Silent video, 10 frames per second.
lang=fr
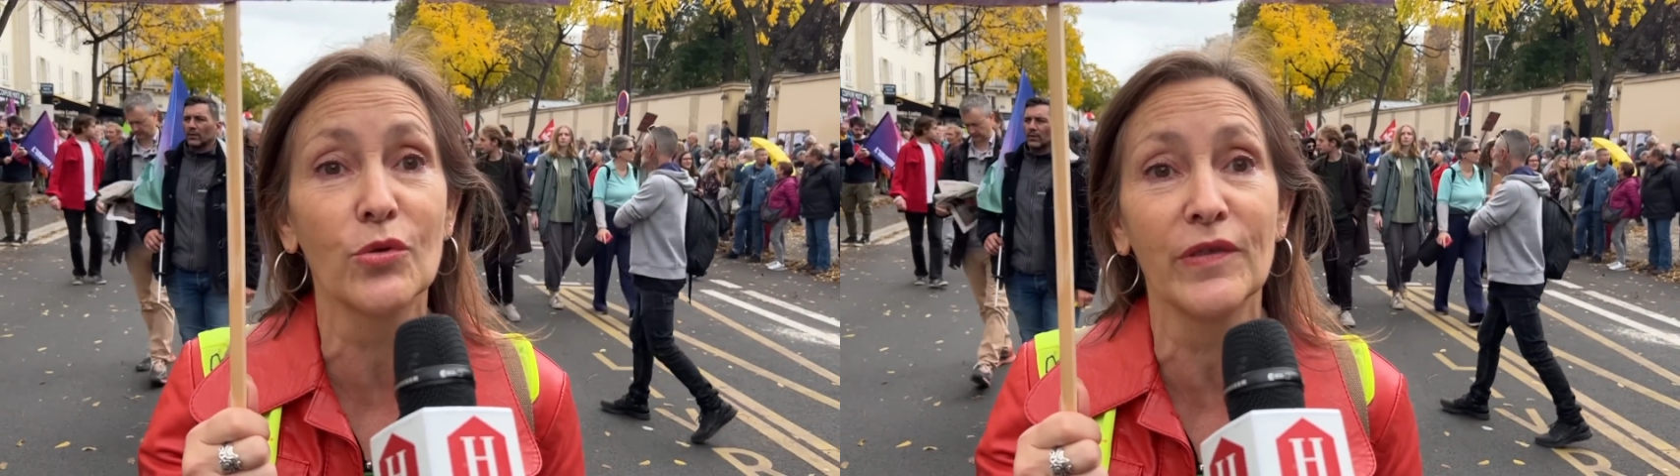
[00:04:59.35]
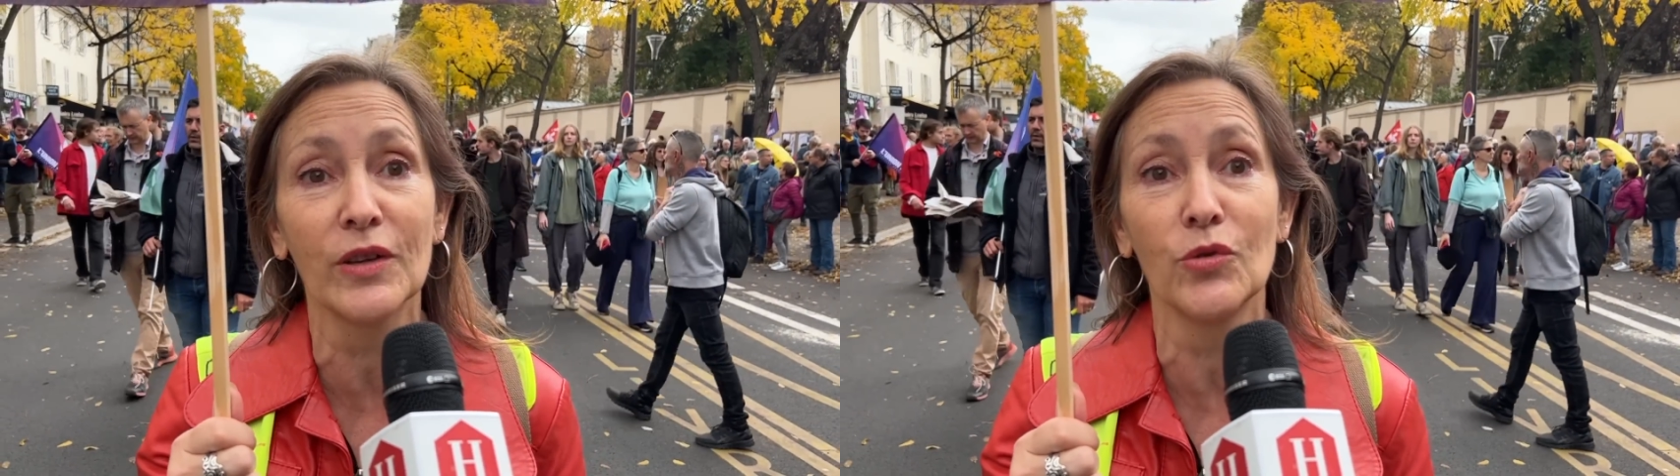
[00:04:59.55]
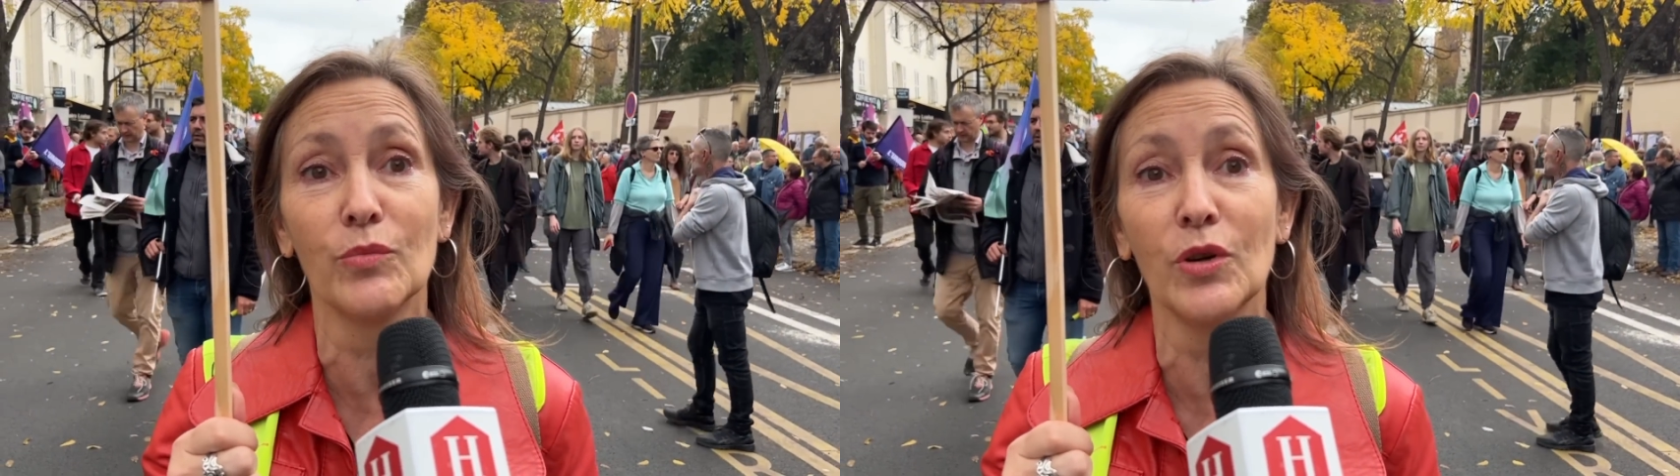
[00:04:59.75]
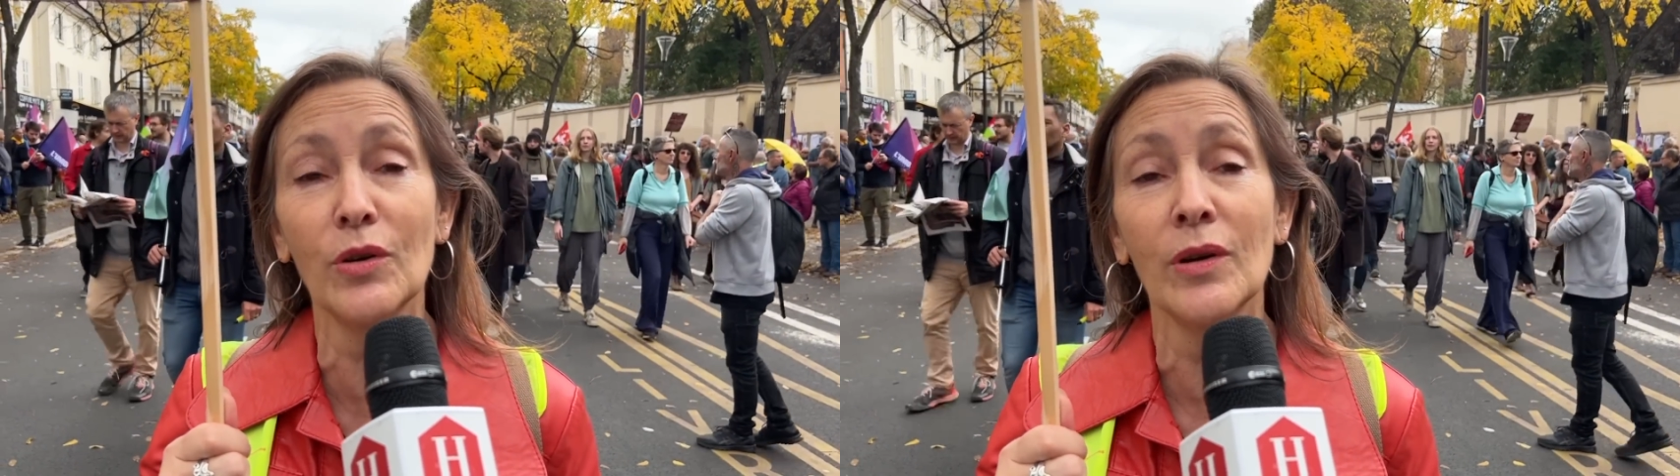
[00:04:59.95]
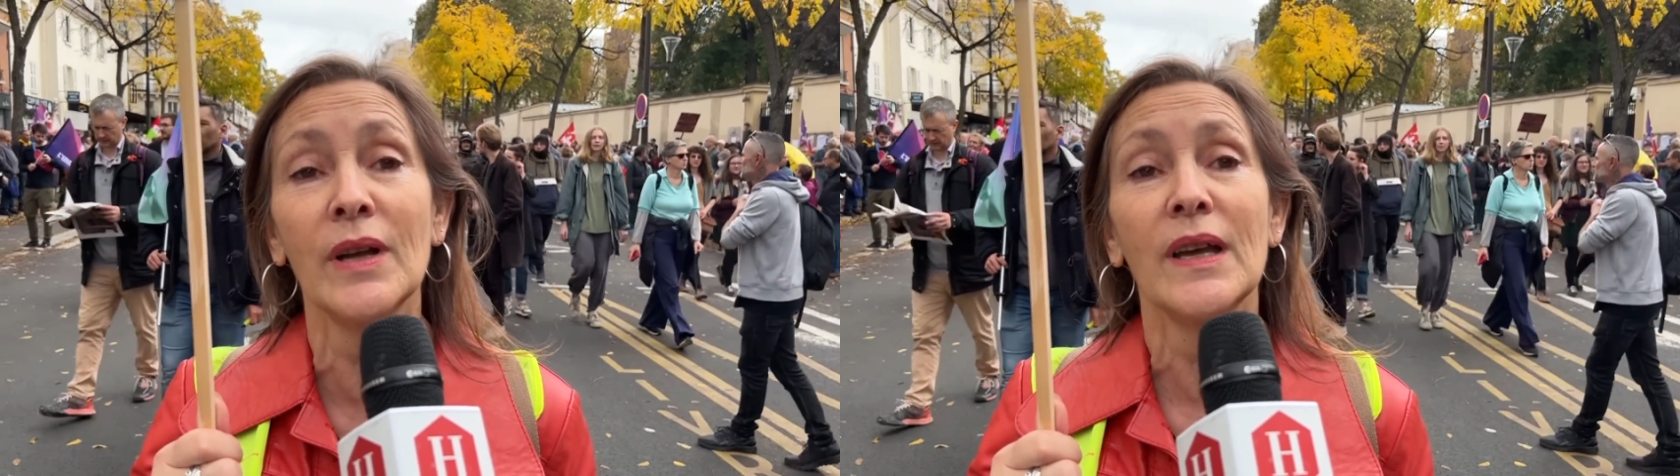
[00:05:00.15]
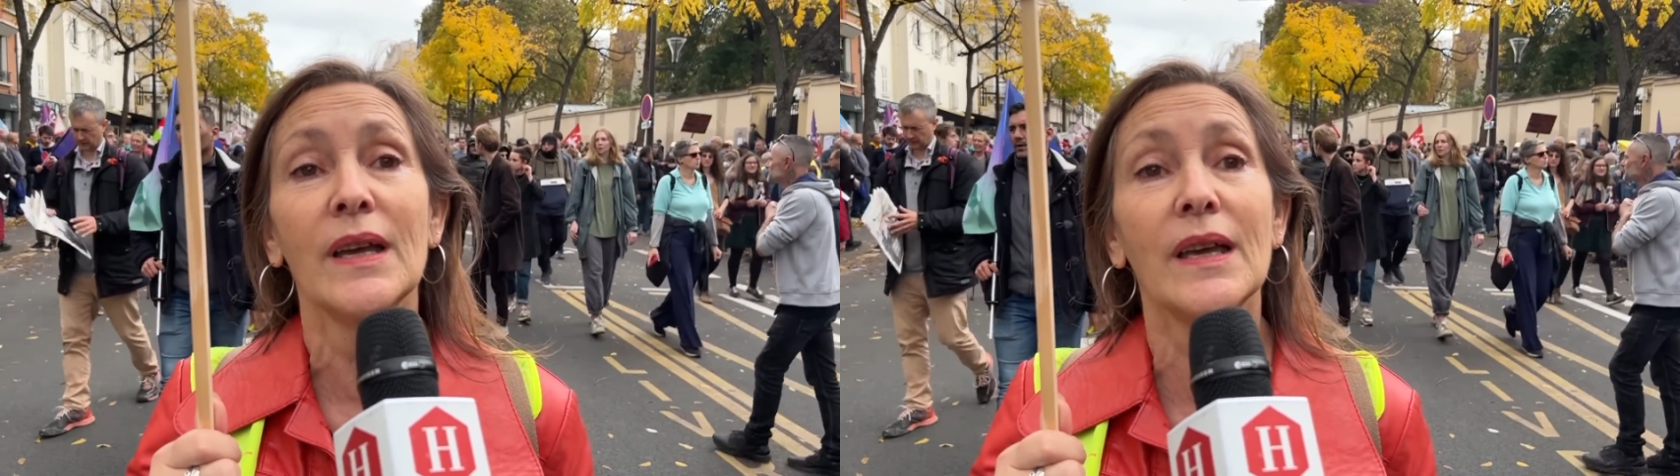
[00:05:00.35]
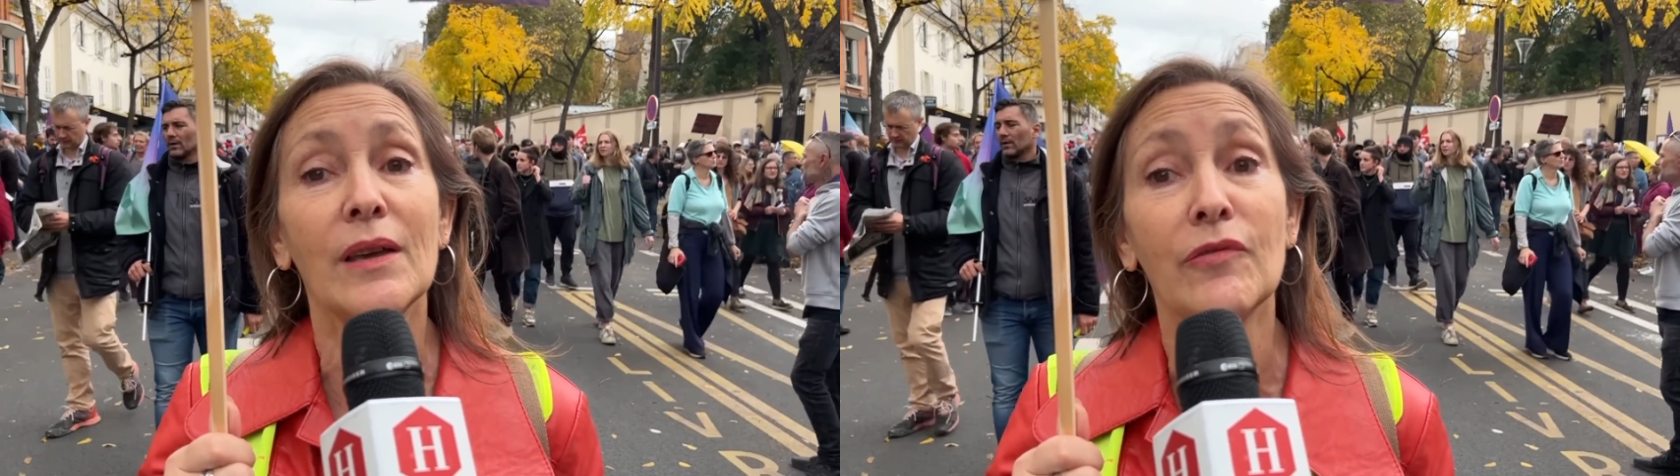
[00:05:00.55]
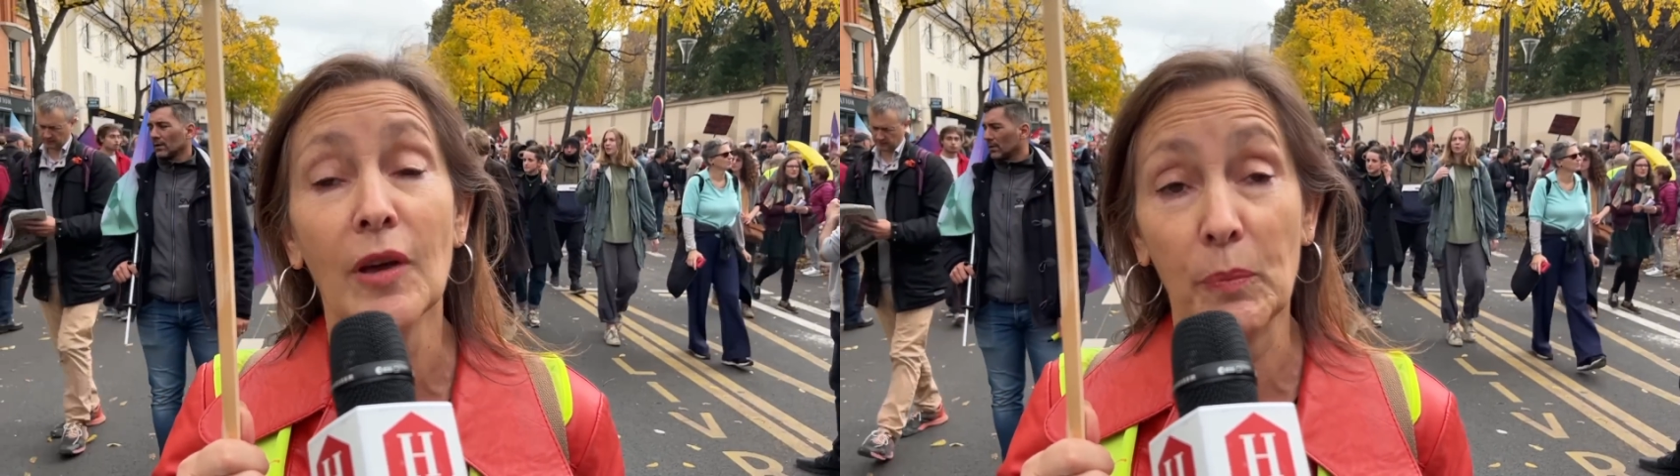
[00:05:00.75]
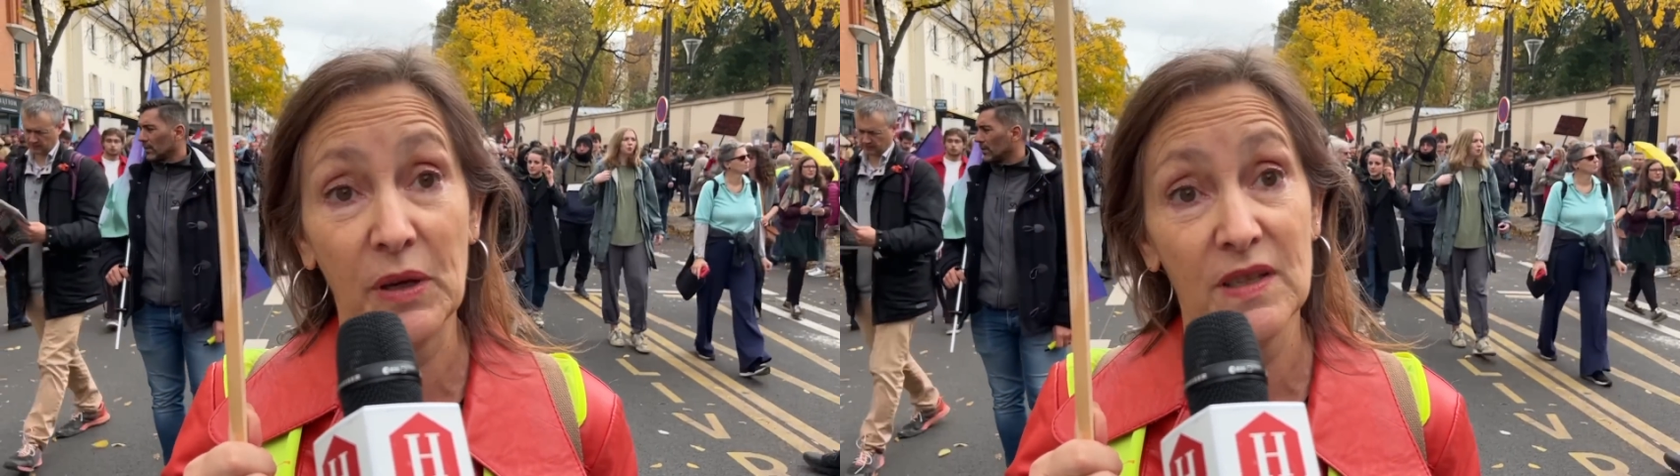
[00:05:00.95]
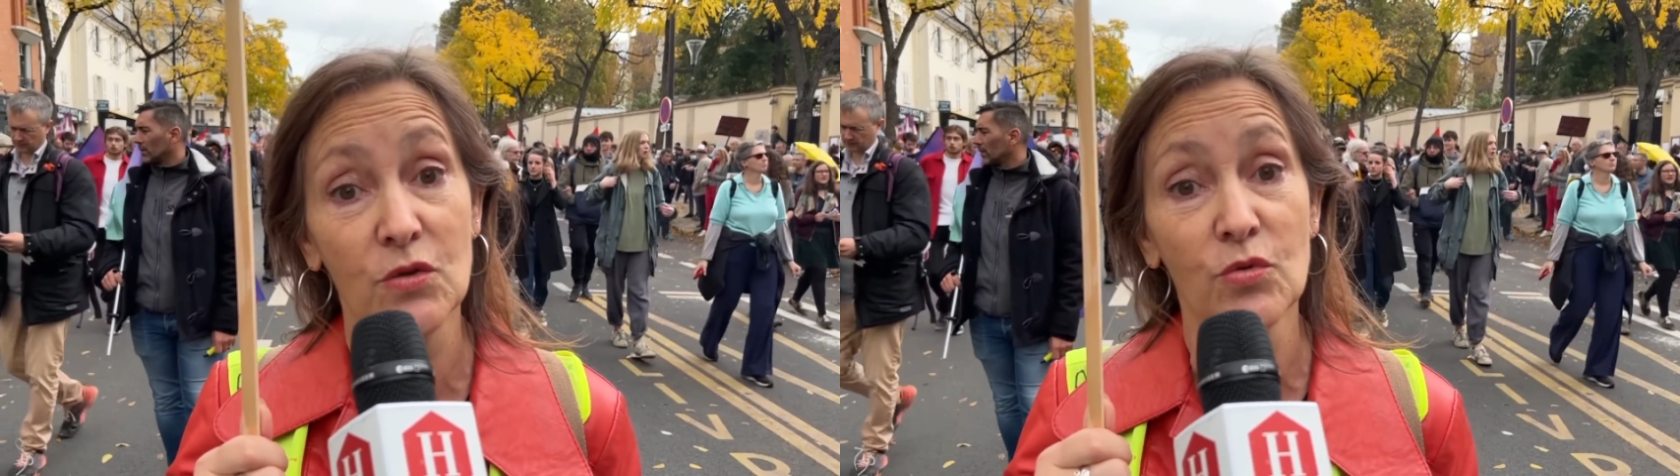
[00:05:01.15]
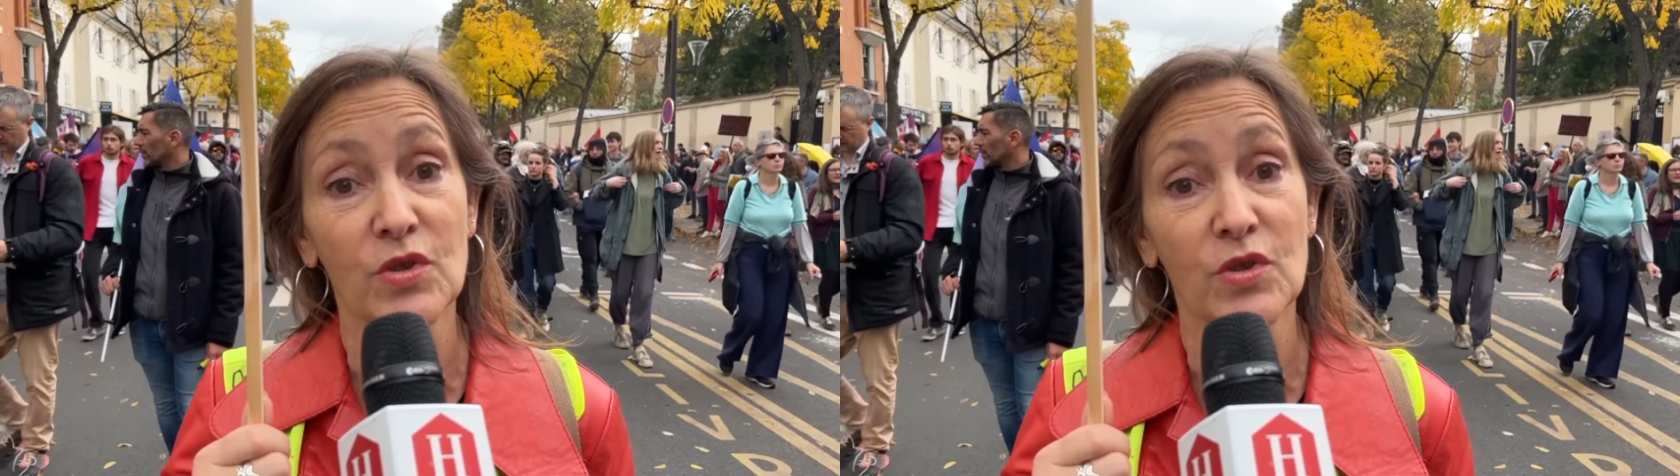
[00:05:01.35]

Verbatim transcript: gouvernement et faire pression